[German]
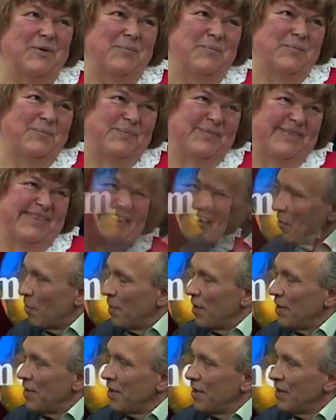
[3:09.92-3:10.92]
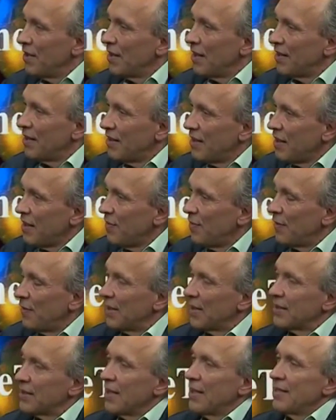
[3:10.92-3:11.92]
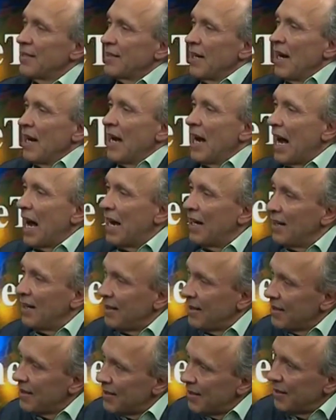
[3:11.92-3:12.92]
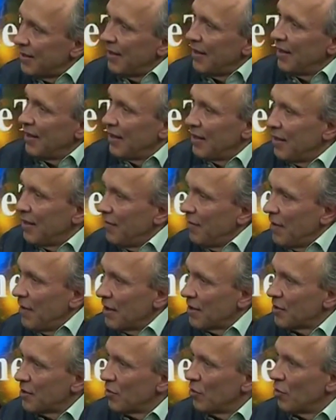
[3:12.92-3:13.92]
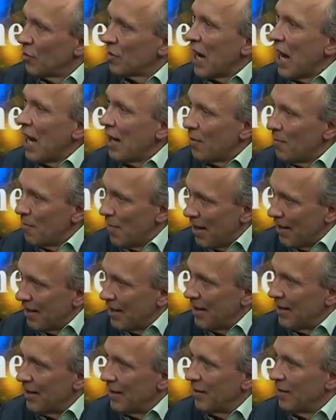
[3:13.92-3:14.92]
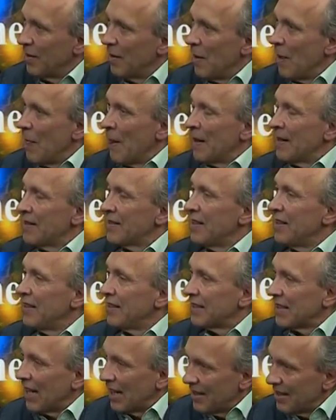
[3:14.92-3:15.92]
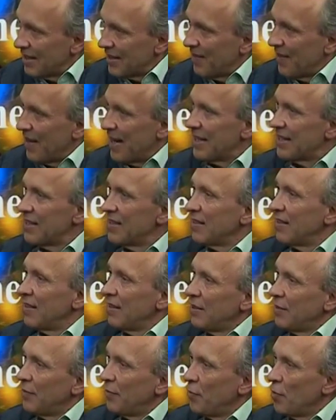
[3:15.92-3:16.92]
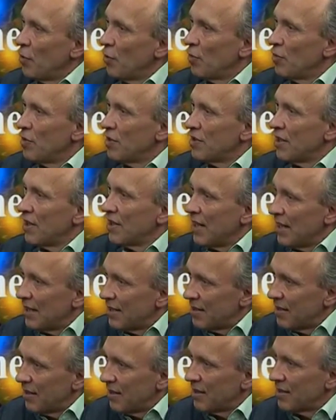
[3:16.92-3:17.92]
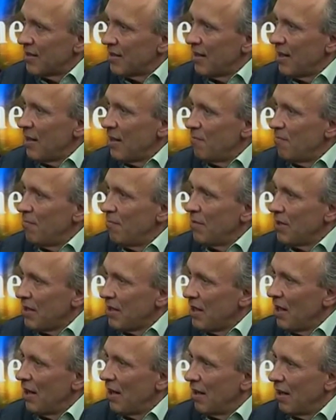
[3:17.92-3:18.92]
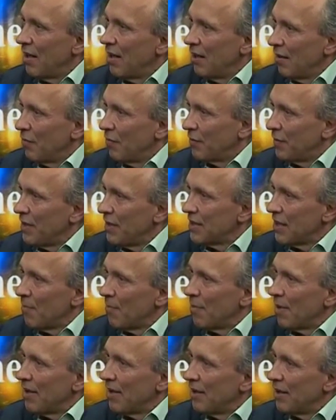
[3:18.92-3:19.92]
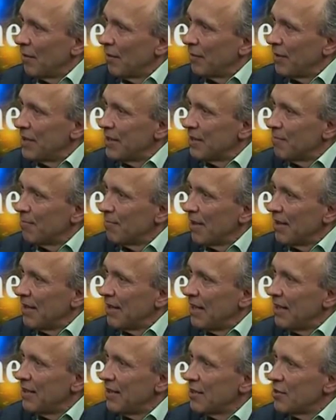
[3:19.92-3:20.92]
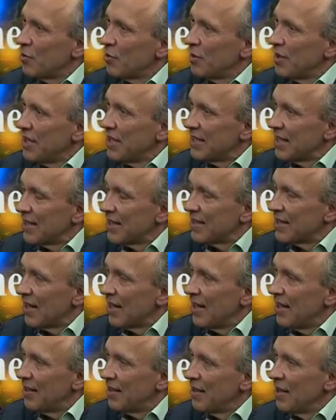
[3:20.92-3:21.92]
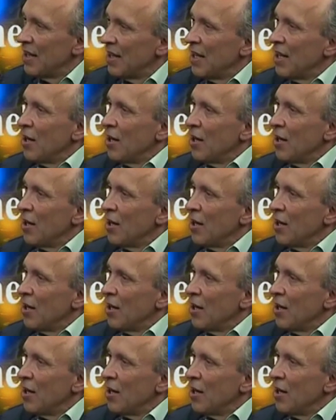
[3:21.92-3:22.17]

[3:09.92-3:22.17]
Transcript: unglaublich in der Tiefe. Das heißt, alle diese Dinge, die wir so Karma nennen, sind ganz wesentlich für unser jetziges Leben hier auf, dieser Plan auf diesem Planeten zu dieser Zeit.